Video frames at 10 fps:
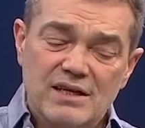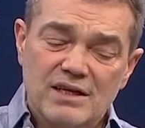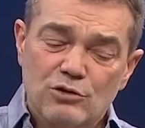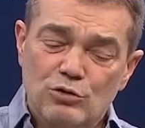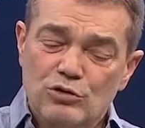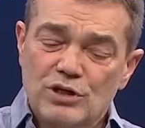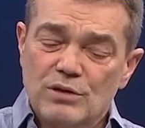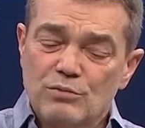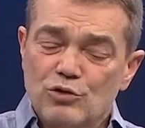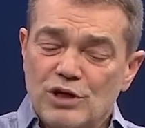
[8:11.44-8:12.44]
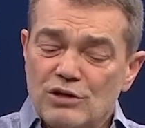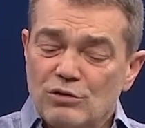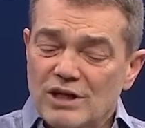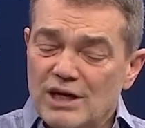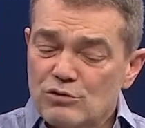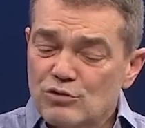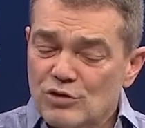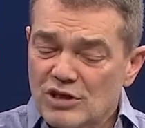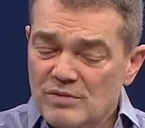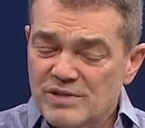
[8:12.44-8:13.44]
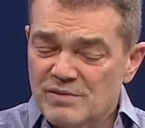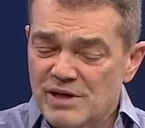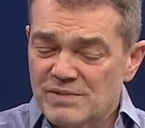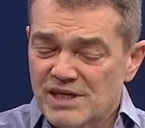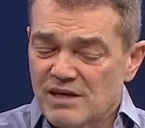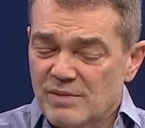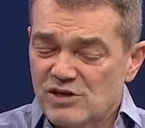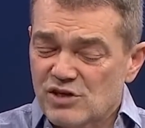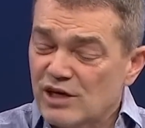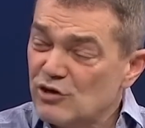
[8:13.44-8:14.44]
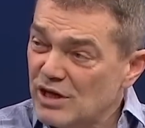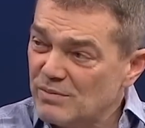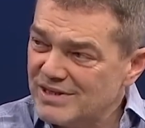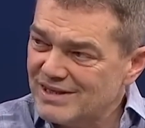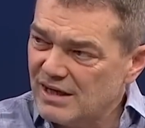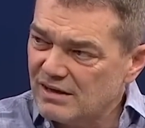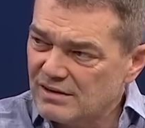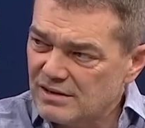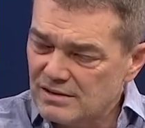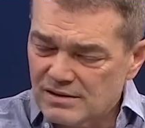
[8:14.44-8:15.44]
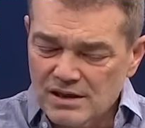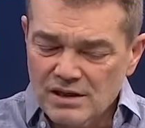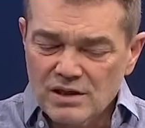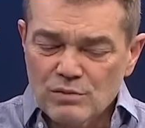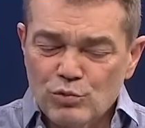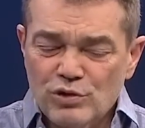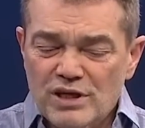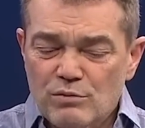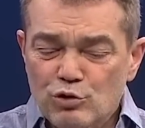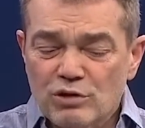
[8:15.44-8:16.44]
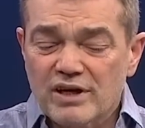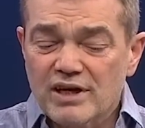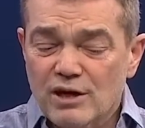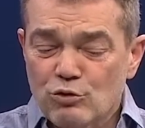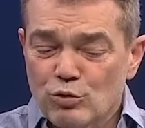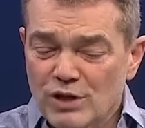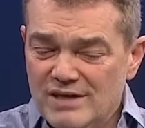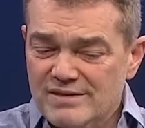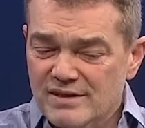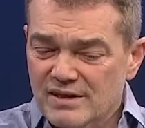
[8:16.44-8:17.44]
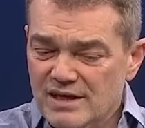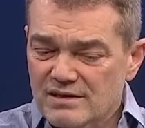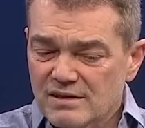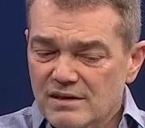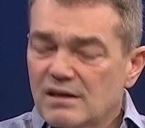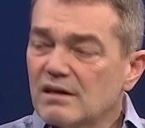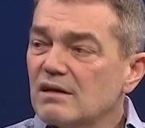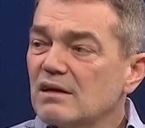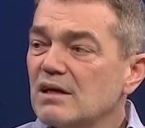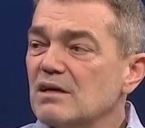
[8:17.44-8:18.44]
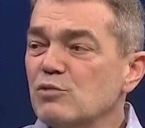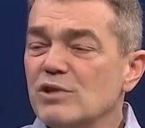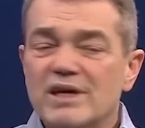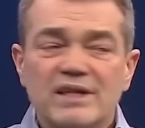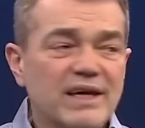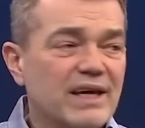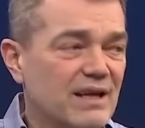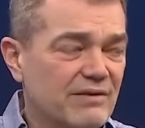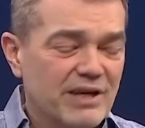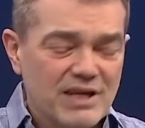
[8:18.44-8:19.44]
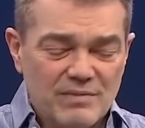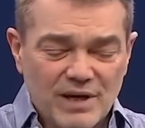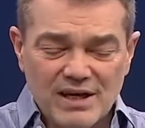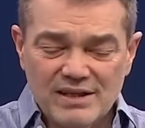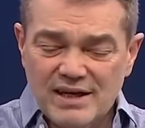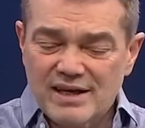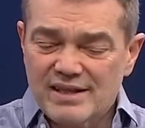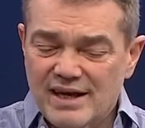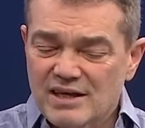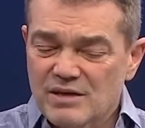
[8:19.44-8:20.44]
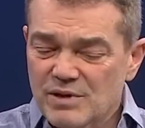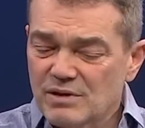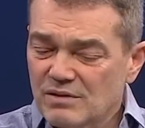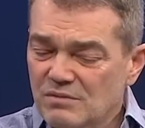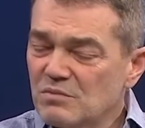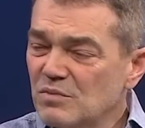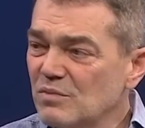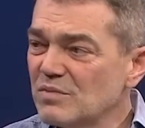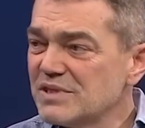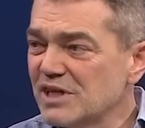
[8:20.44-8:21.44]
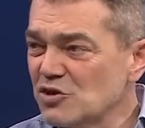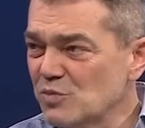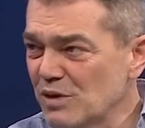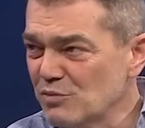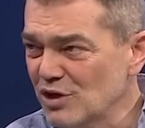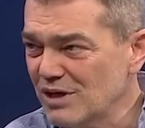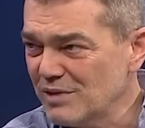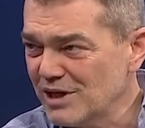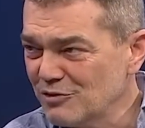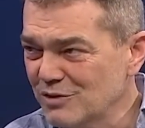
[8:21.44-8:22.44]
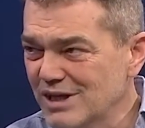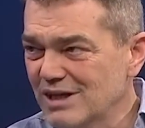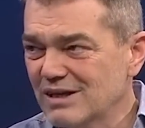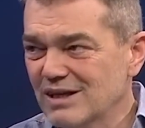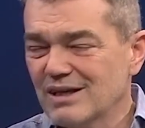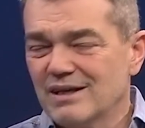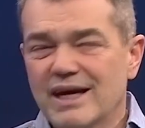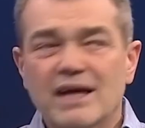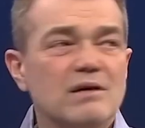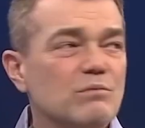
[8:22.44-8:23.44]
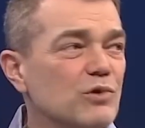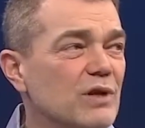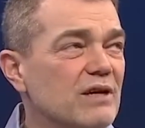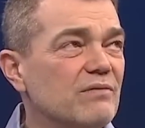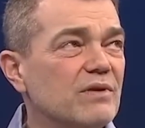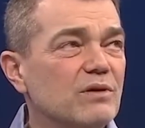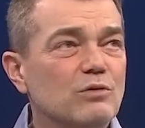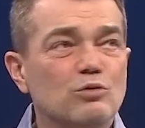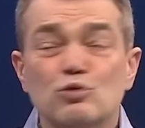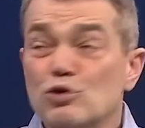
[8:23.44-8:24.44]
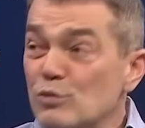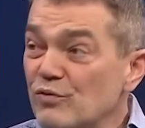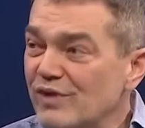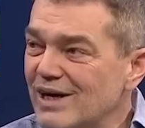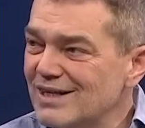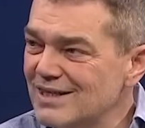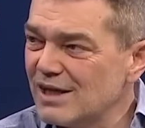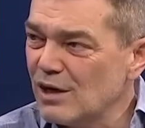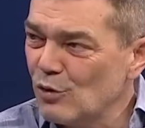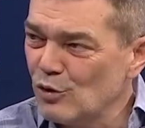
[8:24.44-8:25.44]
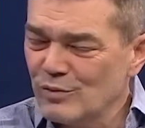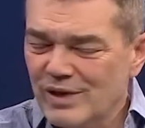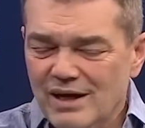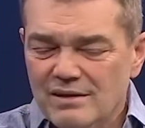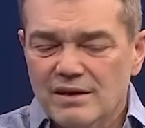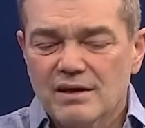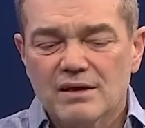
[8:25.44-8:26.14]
delilleri olduğu gibi bu Kur'an'ın olağanüstülükleri bizim elimizdeki bence en önemli silahtır. Bunları mutlaka kullansınlar. E, bunlara ne gerek var iman eden eder gibi saçma böyle bana göre. Ee, yani bunların durumun farkında olmayan